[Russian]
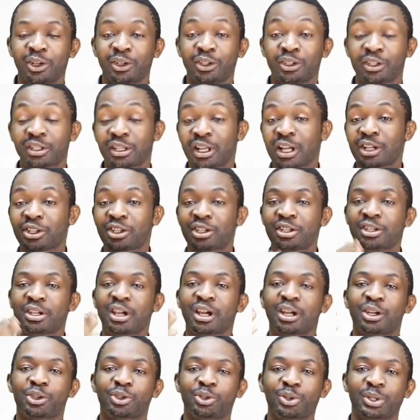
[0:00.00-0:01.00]
Значит,
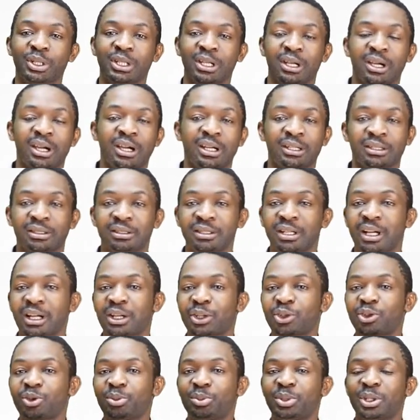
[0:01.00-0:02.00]
я хочу играть, я
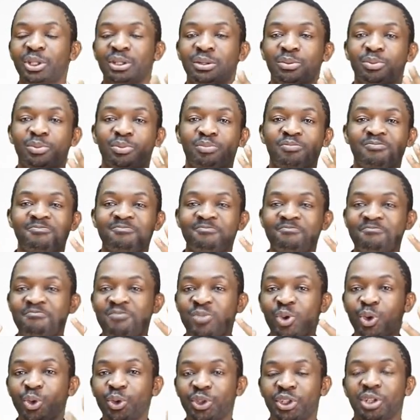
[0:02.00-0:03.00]
хочу быть
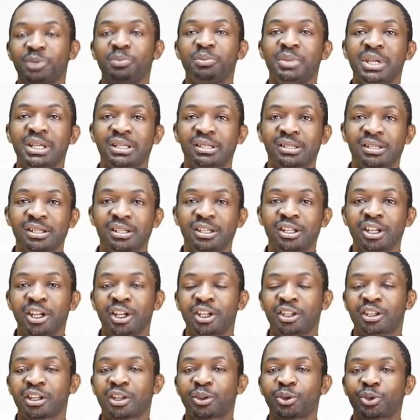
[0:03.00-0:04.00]
лучше Месси,
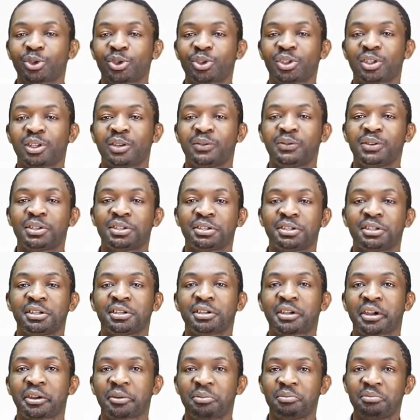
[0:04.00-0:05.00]
я должен себя вести
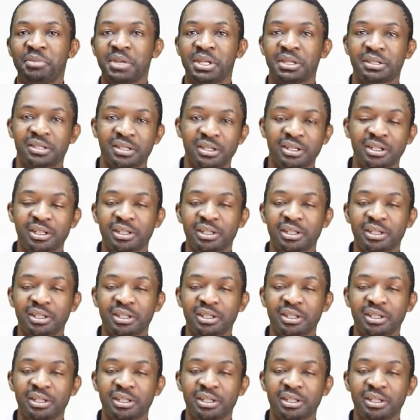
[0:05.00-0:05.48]
как Месси.